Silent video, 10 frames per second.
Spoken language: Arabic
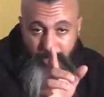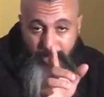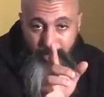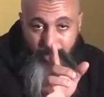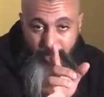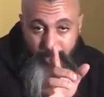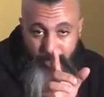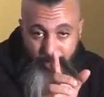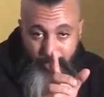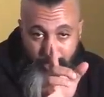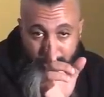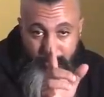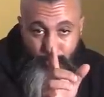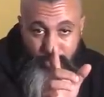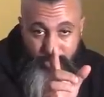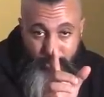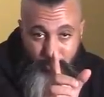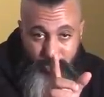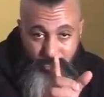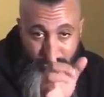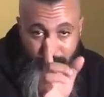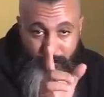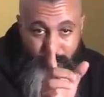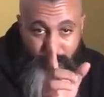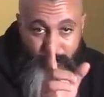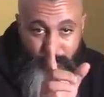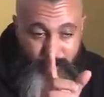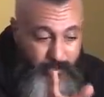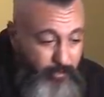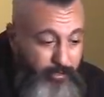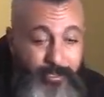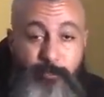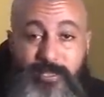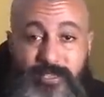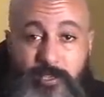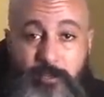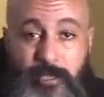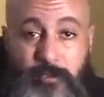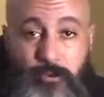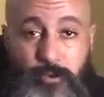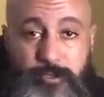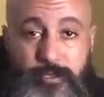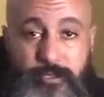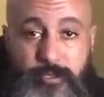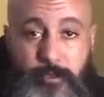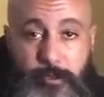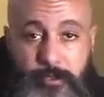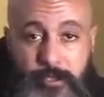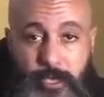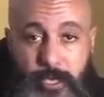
عاقلين على المتنبي خرج في 2019 معناها الميساج اللي بغى يدوز ديزيدروس